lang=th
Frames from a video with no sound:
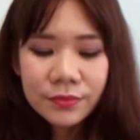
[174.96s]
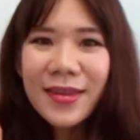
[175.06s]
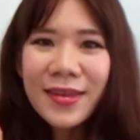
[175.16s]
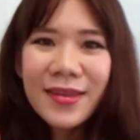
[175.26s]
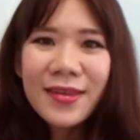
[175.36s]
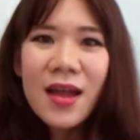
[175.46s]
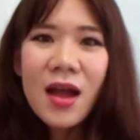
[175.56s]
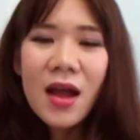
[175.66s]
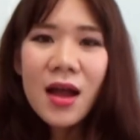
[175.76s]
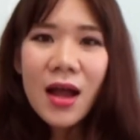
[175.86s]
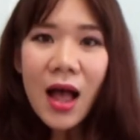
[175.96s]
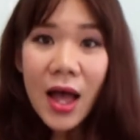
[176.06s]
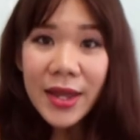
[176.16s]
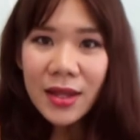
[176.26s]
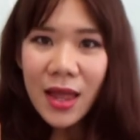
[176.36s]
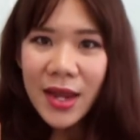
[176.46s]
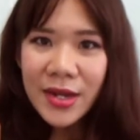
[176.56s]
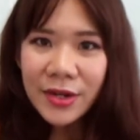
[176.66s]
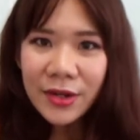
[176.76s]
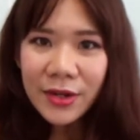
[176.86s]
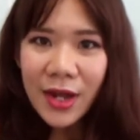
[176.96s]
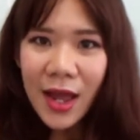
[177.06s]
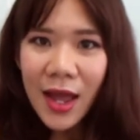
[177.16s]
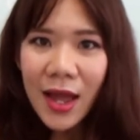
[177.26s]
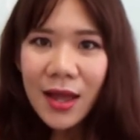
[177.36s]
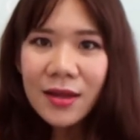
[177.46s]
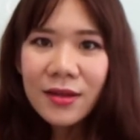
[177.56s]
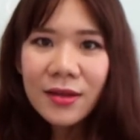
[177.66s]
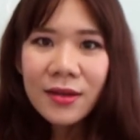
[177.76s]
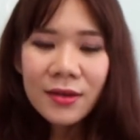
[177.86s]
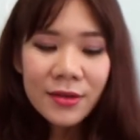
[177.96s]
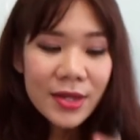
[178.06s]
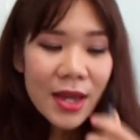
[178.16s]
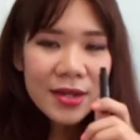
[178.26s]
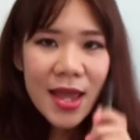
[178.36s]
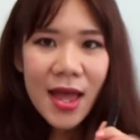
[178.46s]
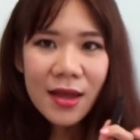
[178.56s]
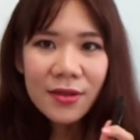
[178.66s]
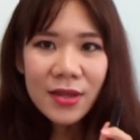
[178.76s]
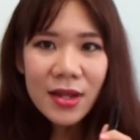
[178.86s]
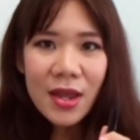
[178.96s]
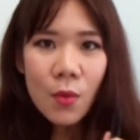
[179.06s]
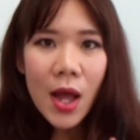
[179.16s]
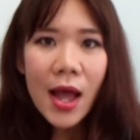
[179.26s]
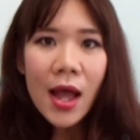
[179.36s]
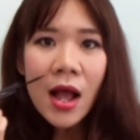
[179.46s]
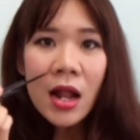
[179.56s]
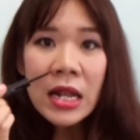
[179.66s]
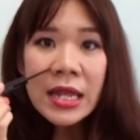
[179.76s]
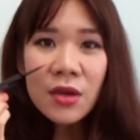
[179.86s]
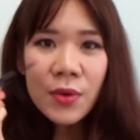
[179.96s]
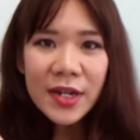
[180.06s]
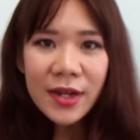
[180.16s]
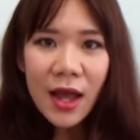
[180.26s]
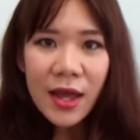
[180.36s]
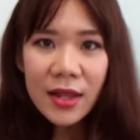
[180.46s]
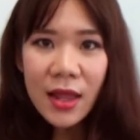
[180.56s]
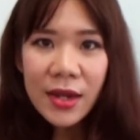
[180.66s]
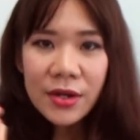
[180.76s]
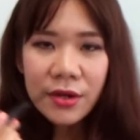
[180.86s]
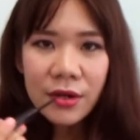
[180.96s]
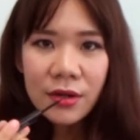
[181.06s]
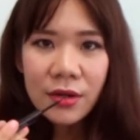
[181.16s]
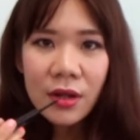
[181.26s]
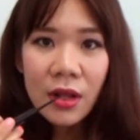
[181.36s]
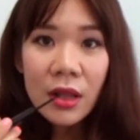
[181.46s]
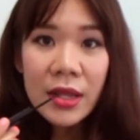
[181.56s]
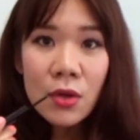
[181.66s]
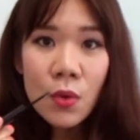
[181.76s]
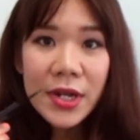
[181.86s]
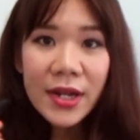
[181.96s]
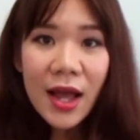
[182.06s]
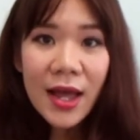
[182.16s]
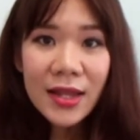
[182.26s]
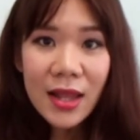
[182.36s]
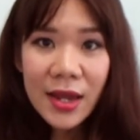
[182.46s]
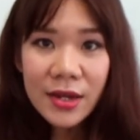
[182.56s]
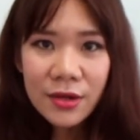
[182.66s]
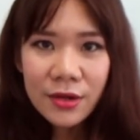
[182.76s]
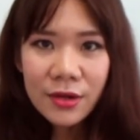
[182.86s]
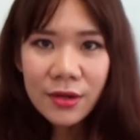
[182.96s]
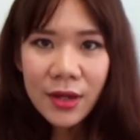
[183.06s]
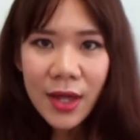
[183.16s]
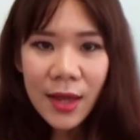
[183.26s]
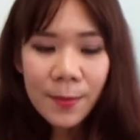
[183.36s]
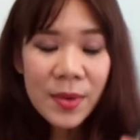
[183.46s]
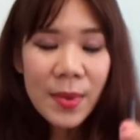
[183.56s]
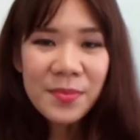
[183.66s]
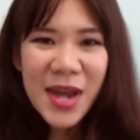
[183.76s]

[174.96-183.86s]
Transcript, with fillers: ก็คือ eyeliner นะคะหรืออย่างเงี้ยจะเรียกว่า liquid eyeliner liquid eyeliner ค่ะเป็นแบบ